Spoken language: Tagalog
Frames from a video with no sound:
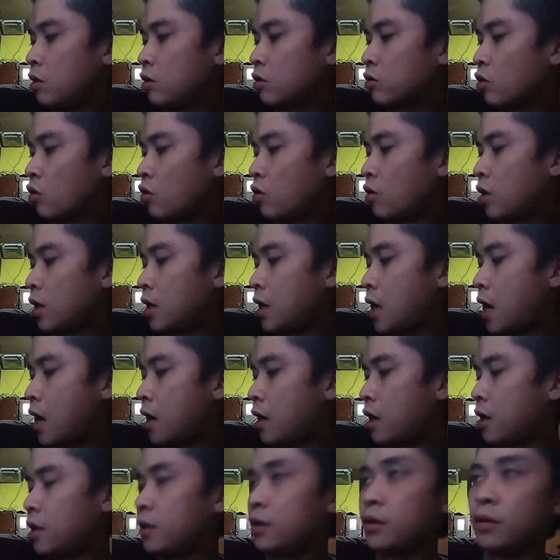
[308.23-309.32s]
So,
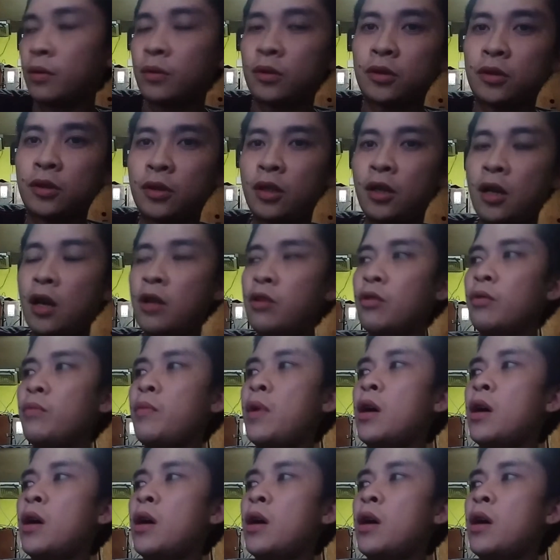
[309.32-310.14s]
kailangan ganun,